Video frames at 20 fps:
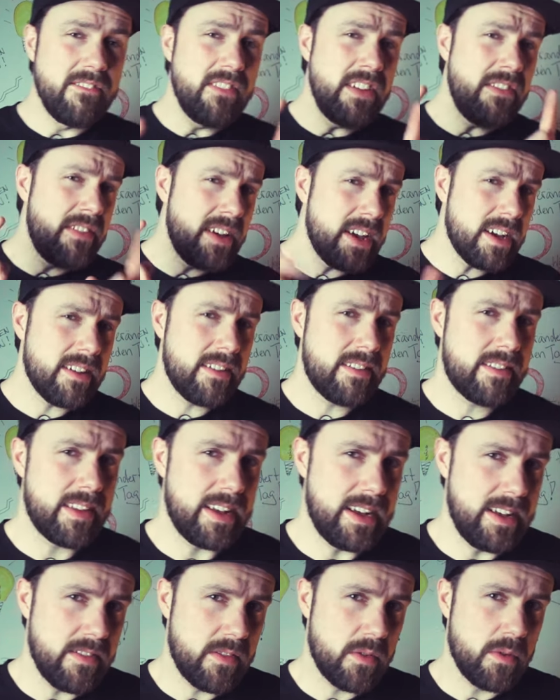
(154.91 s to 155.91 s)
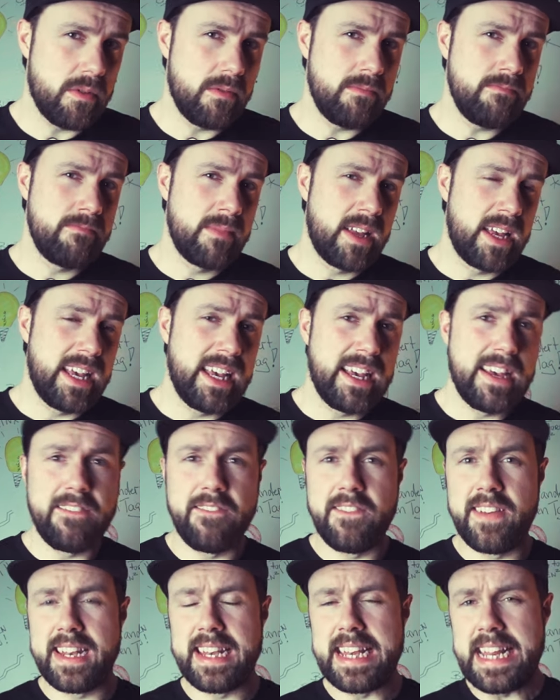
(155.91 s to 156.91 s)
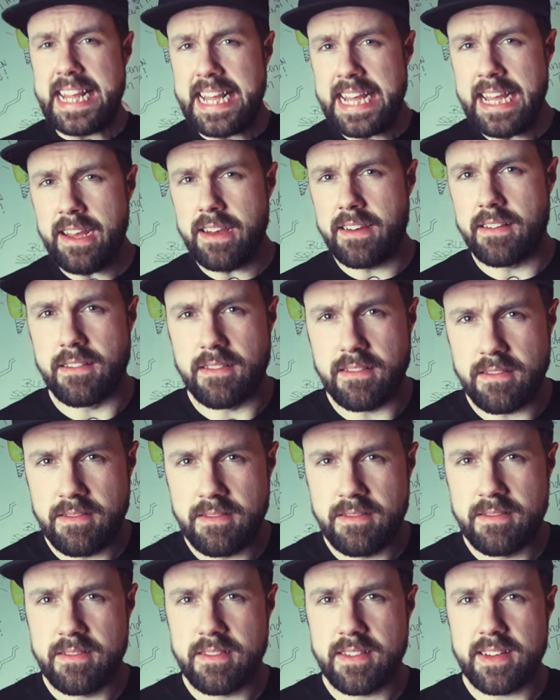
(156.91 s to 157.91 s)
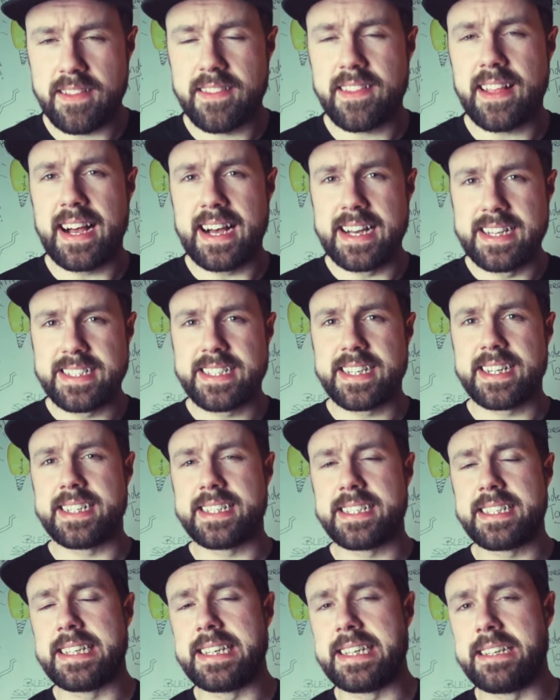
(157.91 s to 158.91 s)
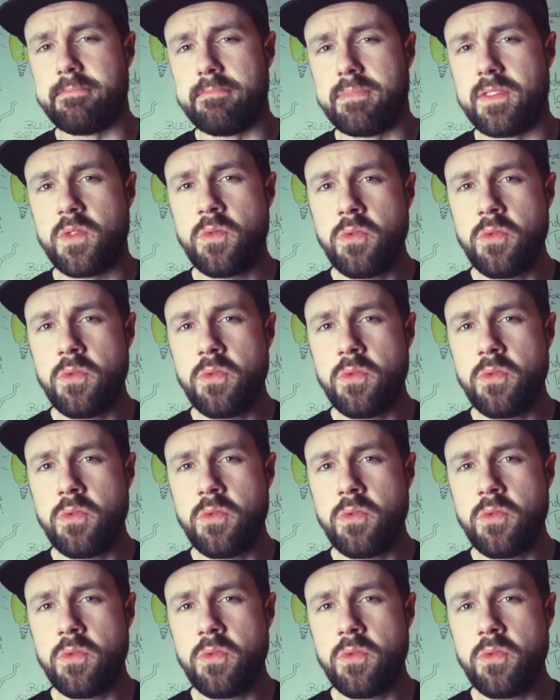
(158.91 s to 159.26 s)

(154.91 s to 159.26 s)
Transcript: Wie wäre es also, wenn ihr das alte Athen